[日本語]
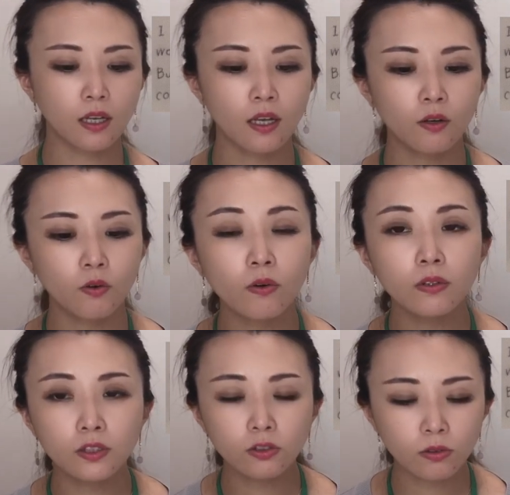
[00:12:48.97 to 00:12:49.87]
えー、ここ
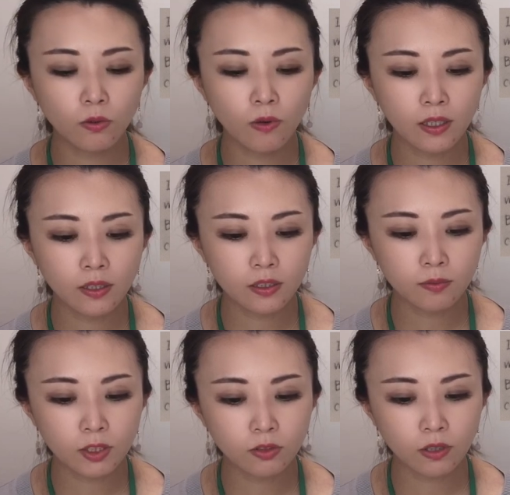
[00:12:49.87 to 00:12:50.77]
でちょっと終わりにし
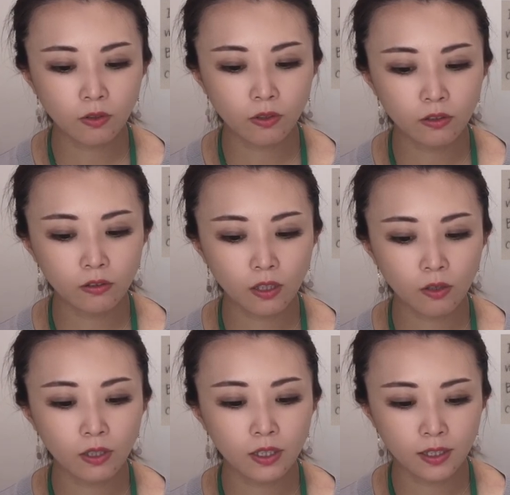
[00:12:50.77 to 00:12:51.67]
ましょうね。これを読んだら
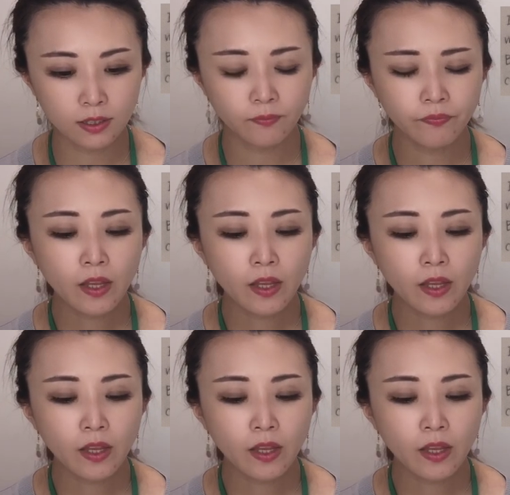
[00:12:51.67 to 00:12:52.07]
終わりです。